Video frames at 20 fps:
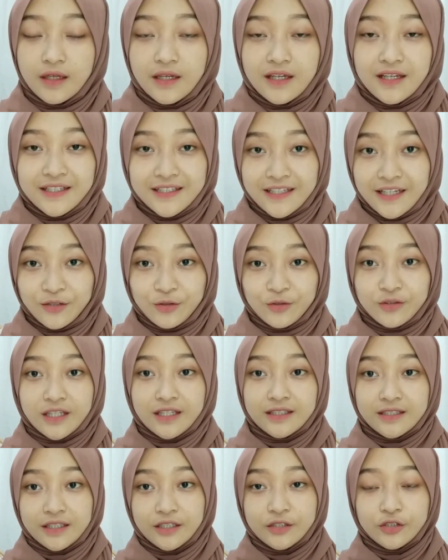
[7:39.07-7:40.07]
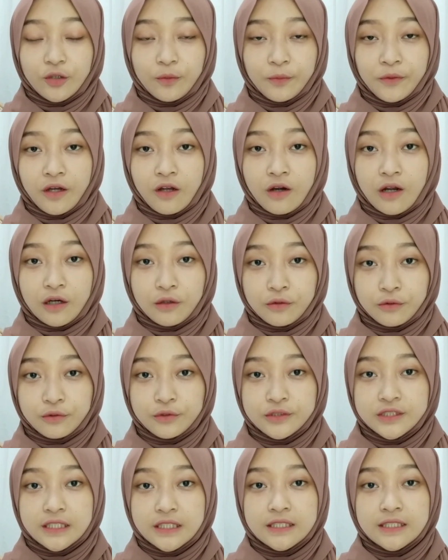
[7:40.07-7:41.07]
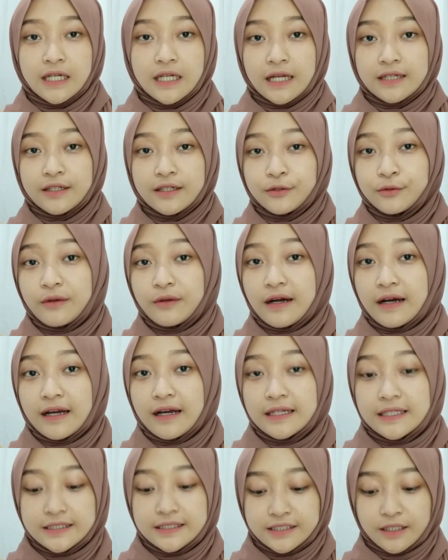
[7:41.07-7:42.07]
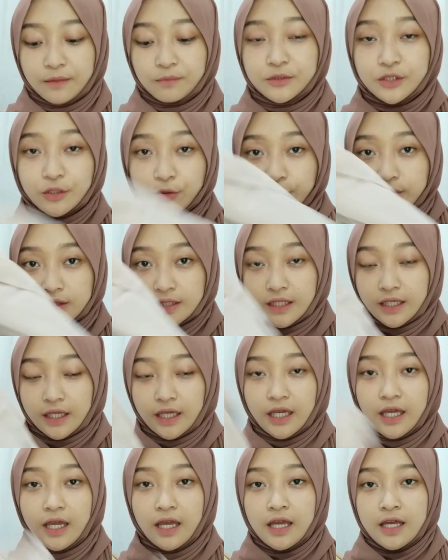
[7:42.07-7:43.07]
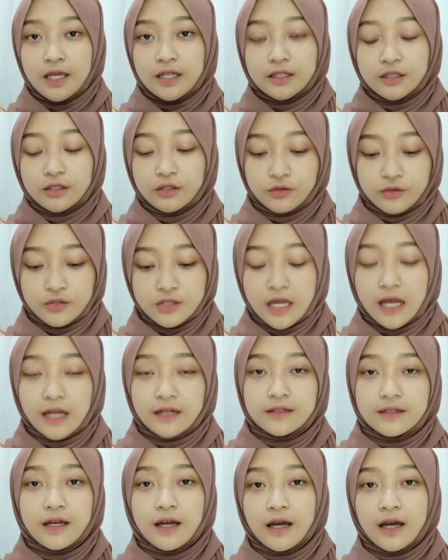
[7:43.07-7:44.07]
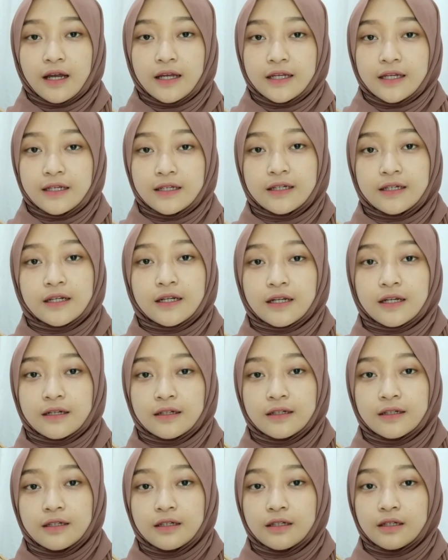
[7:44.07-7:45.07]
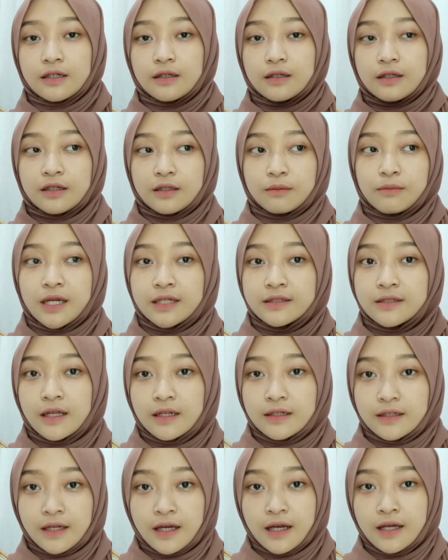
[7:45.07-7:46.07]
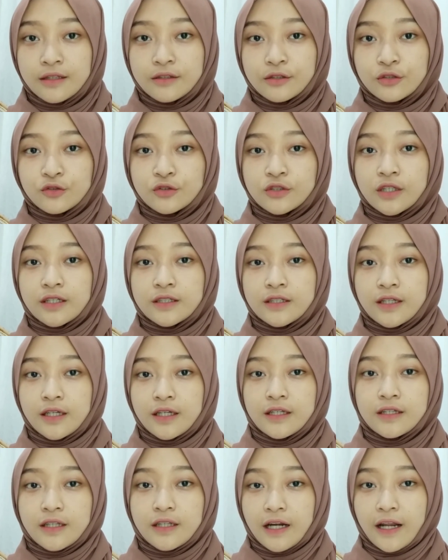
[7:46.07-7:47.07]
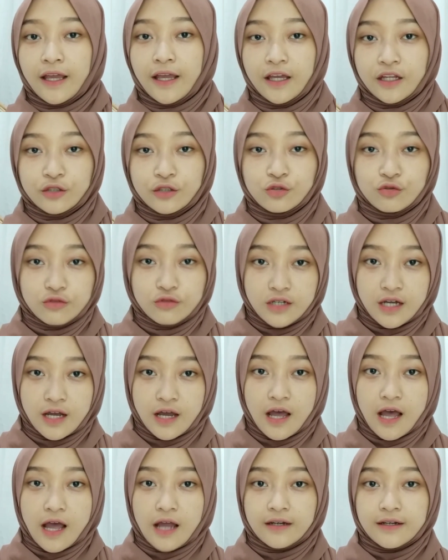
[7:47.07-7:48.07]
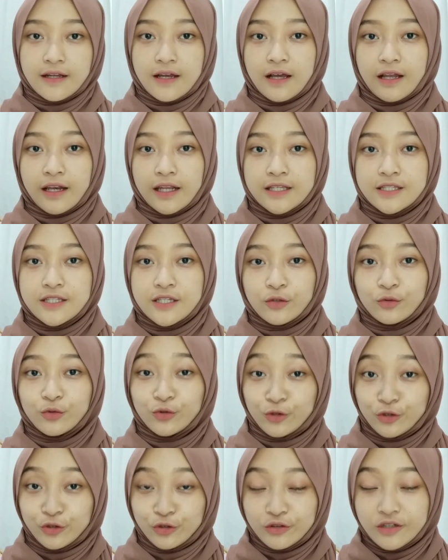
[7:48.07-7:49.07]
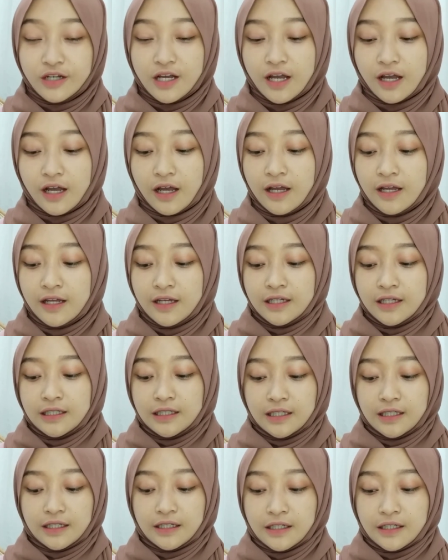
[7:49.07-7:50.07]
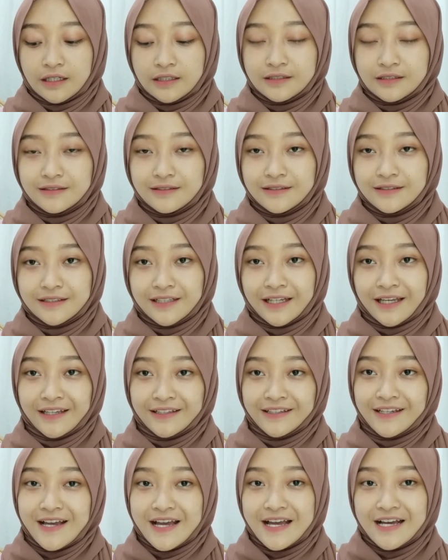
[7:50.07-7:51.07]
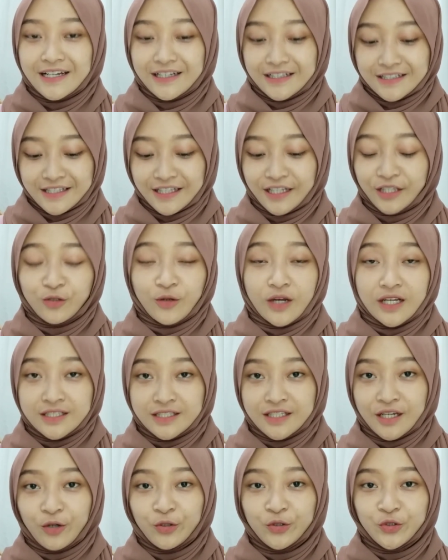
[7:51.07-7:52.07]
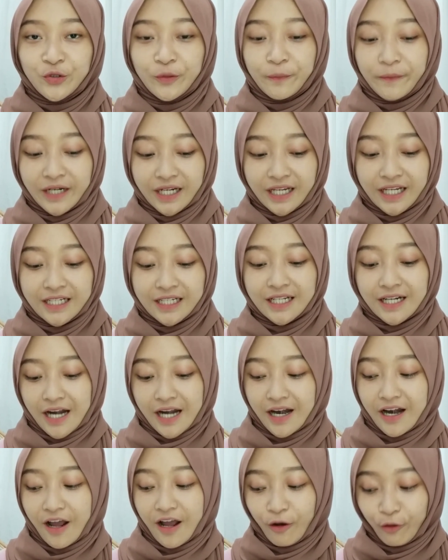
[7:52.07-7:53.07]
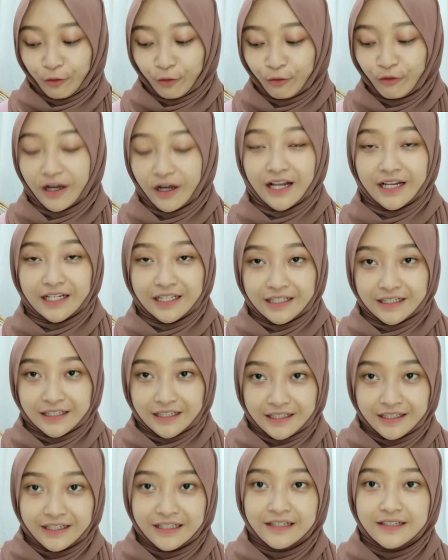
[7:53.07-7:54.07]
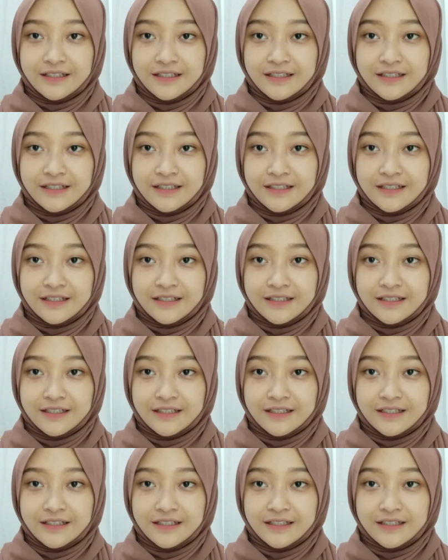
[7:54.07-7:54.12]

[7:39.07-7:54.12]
ya itu tadi shopee haul aku jadi ada dua hijab ceruti terus ada inner uh, bandana terus ada inner leher juga ada legging wudu juga uh, kayaknya segitu aja untuk perinneran aku kali ini